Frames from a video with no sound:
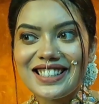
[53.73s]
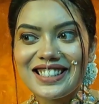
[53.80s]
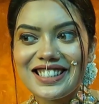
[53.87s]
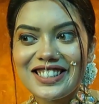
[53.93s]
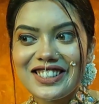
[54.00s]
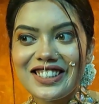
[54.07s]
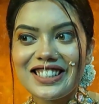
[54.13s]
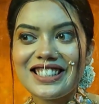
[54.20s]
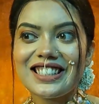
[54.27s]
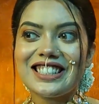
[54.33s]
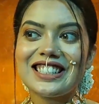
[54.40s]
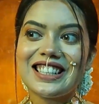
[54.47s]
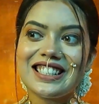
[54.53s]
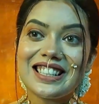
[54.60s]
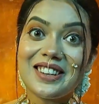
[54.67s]
আসতে চলেছে
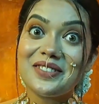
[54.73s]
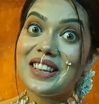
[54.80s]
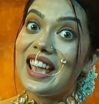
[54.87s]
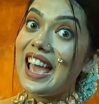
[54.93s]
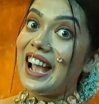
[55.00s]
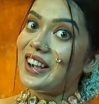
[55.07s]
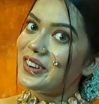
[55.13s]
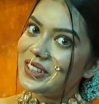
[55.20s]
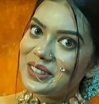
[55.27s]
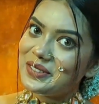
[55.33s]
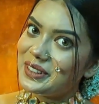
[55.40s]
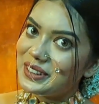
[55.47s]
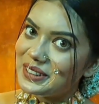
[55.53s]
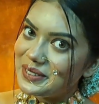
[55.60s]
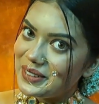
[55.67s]
সেটা আমি
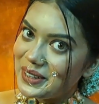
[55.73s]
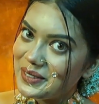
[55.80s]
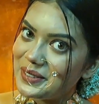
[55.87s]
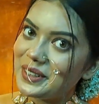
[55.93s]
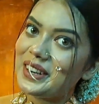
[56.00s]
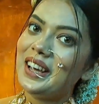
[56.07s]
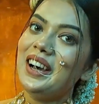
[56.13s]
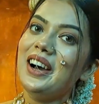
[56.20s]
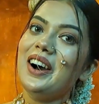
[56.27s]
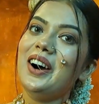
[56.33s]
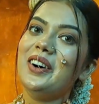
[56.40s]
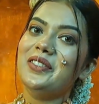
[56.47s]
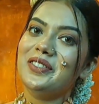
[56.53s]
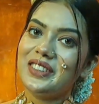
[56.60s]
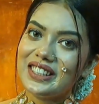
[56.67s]
এখনই বলতে পারবো না
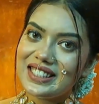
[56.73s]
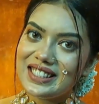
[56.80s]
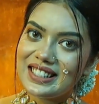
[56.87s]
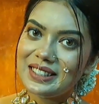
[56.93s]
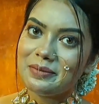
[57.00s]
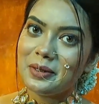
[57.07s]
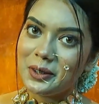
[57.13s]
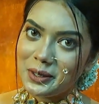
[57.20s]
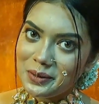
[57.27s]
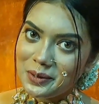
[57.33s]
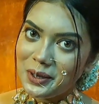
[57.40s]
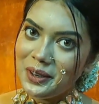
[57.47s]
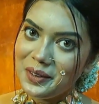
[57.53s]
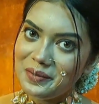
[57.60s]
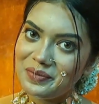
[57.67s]
অবভিয়াসলি
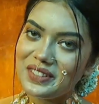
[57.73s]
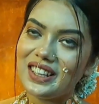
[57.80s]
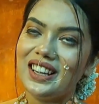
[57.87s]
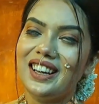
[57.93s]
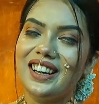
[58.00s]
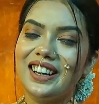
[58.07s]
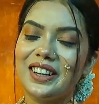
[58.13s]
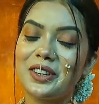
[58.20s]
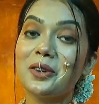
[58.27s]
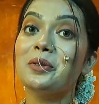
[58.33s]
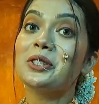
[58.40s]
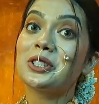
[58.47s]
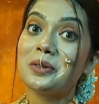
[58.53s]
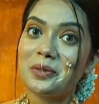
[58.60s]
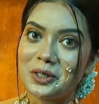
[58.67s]
বলবো
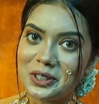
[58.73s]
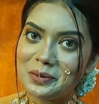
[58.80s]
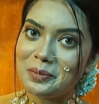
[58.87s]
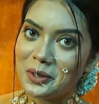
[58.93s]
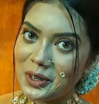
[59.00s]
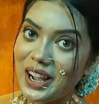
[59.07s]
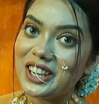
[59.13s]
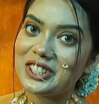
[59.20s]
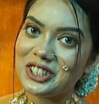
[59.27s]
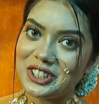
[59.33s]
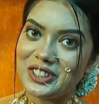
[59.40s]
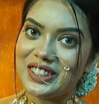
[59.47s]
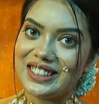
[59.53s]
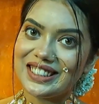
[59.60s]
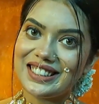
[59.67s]
ক্রমশ
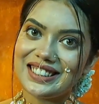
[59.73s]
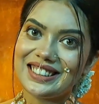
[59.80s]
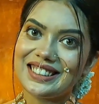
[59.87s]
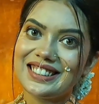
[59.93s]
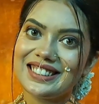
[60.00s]
প্রকাশ্য আর কি